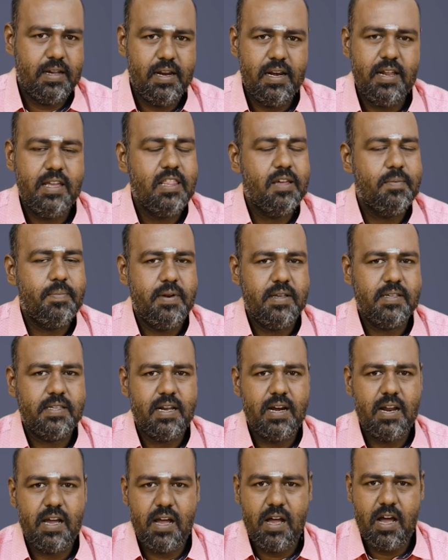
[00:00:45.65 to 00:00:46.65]
இல்லை இது எப்படி
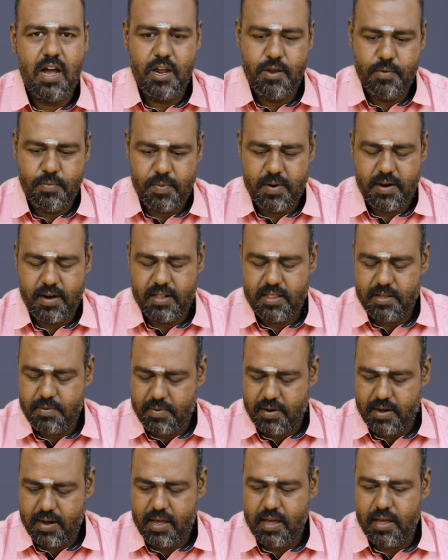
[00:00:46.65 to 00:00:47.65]
சார் நாங்கள் ஆய்வு பண்ணுறது
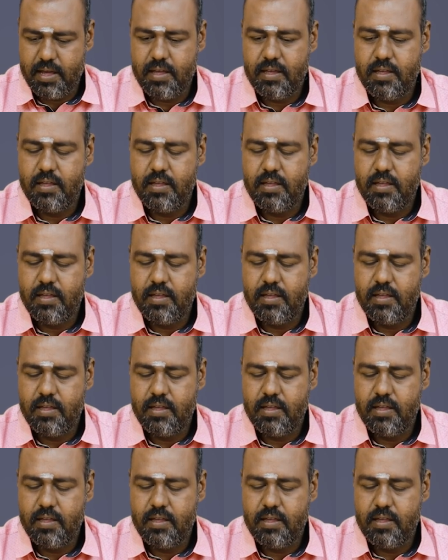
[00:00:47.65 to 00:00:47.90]
அப்படின்னா